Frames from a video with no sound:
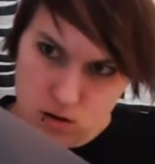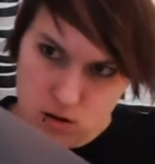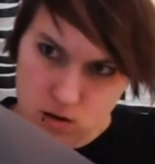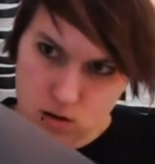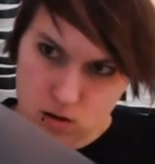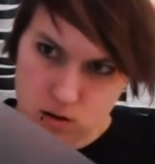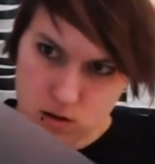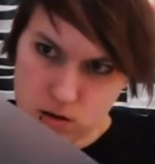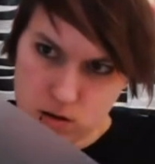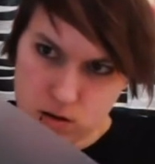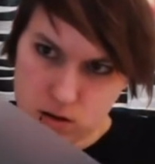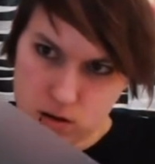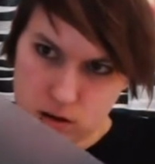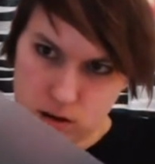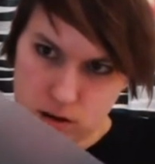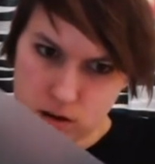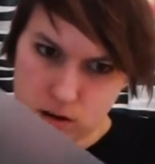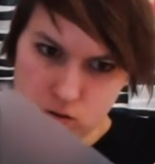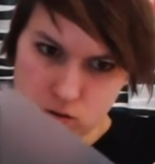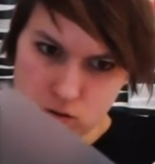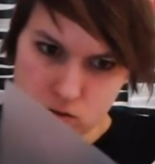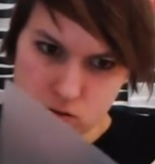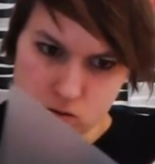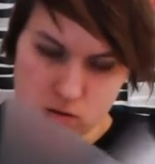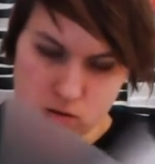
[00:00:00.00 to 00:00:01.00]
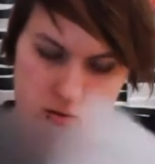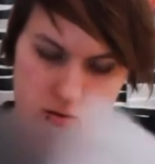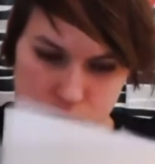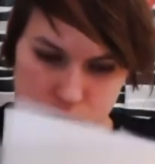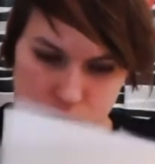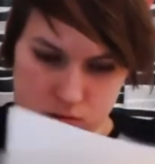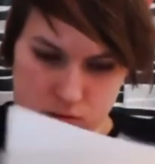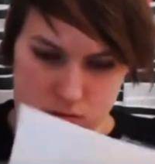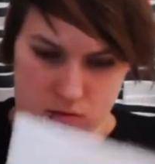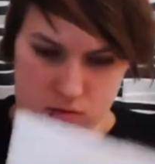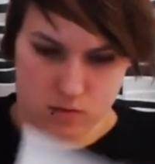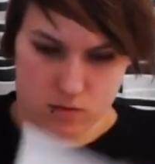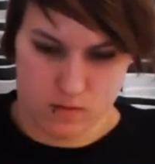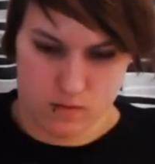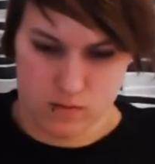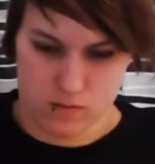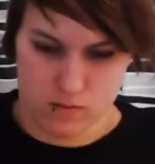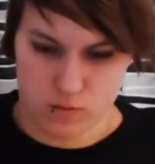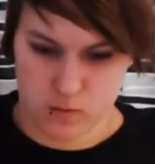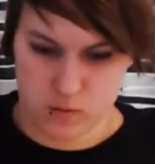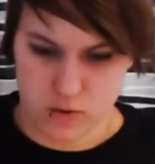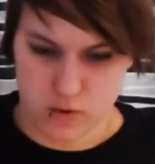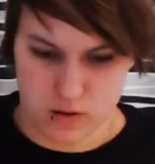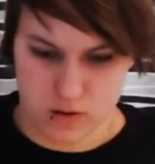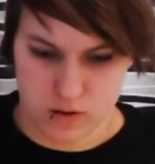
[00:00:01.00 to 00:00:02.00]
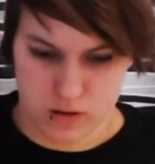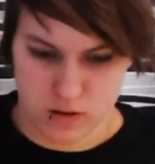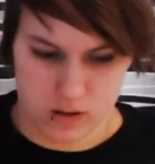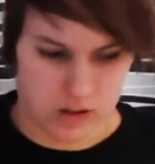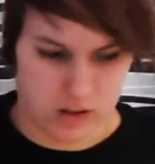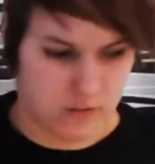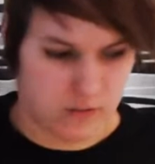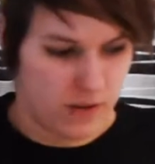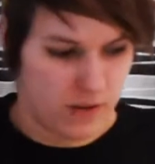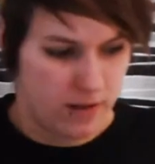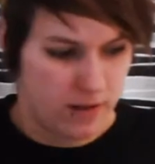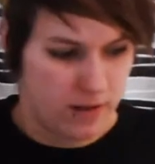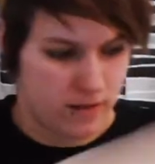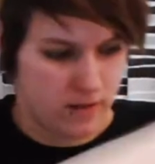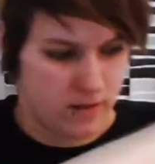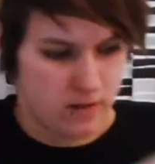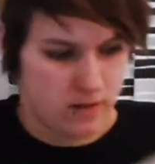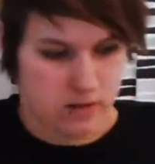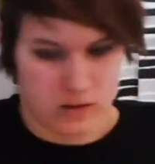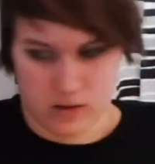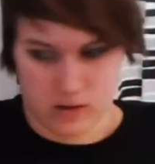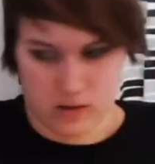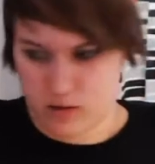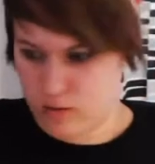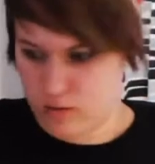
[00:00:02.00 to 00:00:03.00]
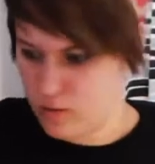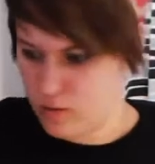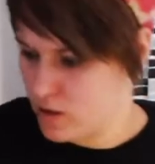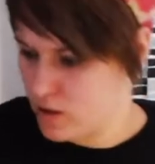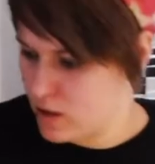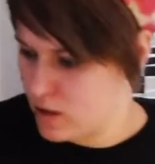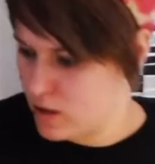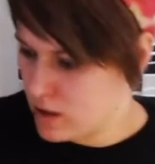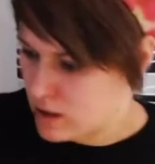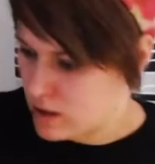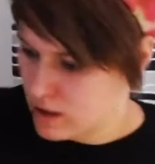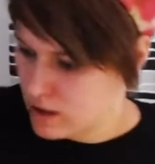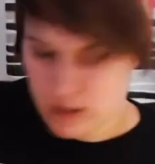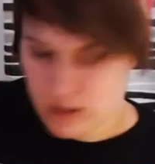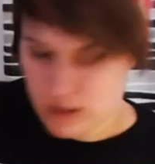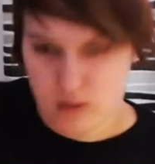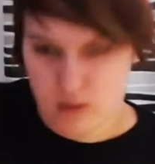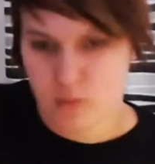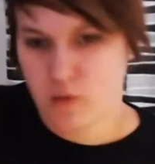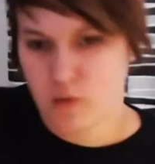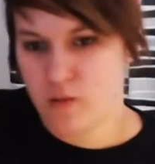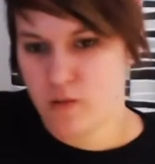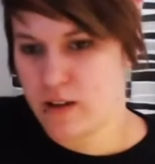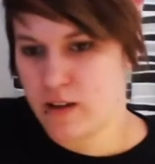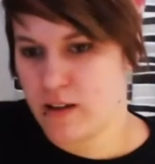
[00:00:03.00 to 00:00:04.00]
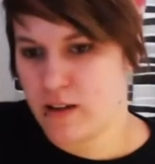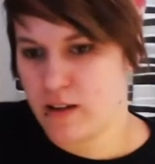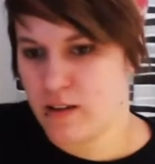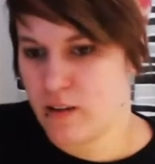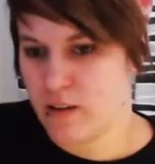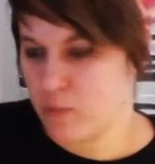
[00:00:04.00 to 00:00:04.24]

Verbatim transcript: Hier ist so ein, so ein, so ein durchsichtig, ich weiß es nicht. Jetzt müssen wir das hier mal